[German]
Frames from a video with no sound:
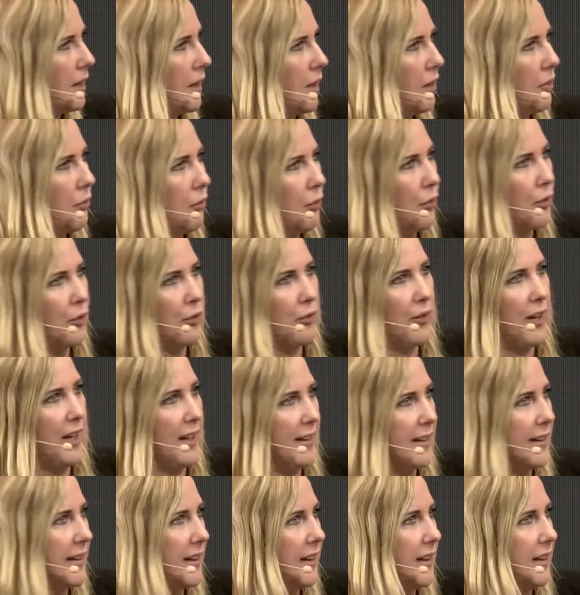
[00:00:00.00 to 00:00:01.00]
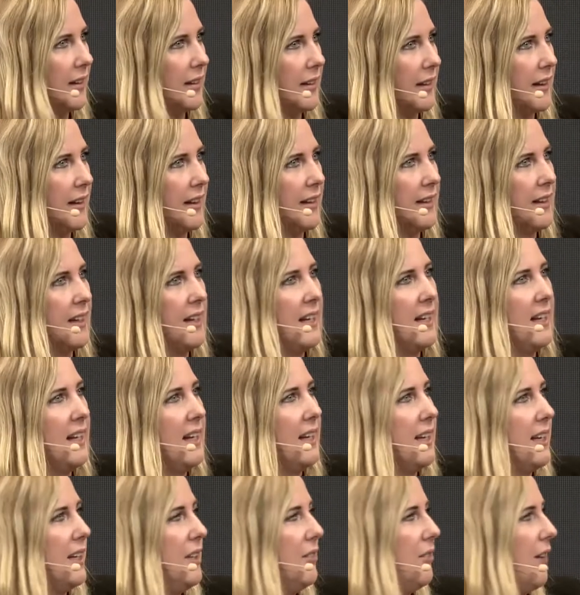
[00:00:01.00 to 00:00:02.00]
fürs Fernsehen gedreht,
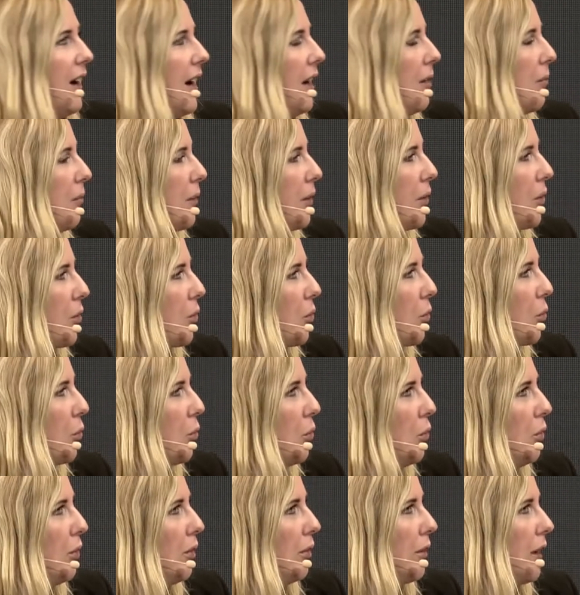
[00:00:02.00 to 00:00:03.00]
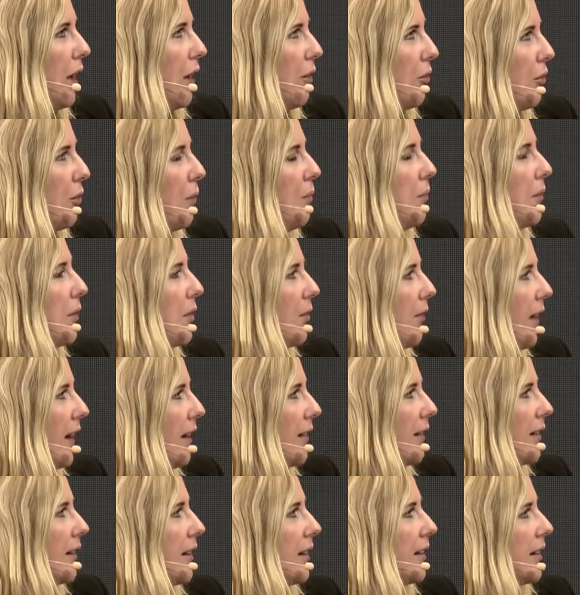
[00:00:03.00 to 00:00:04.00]
die waren bis zu ja,
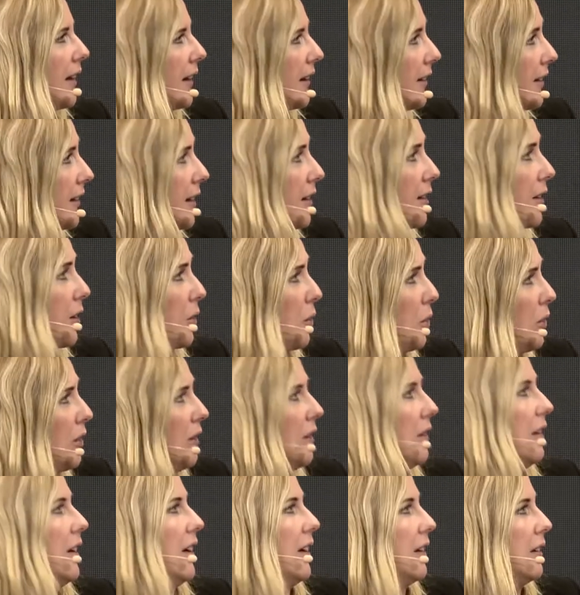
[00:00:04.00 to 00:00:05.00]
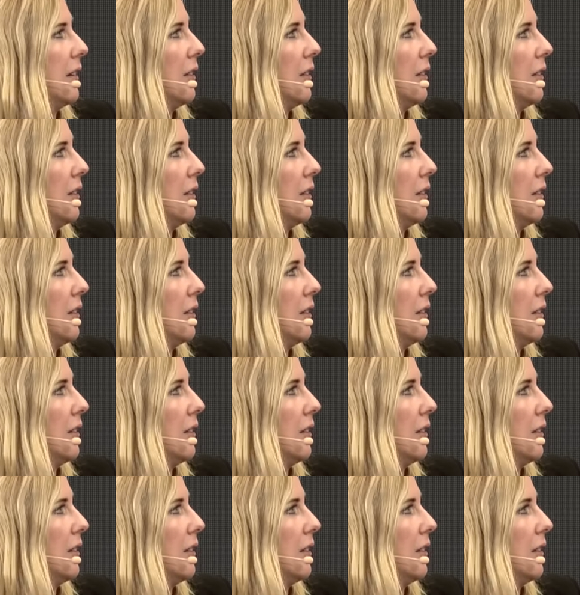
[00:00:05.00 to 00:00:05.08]
25, 60 Sekunden lang.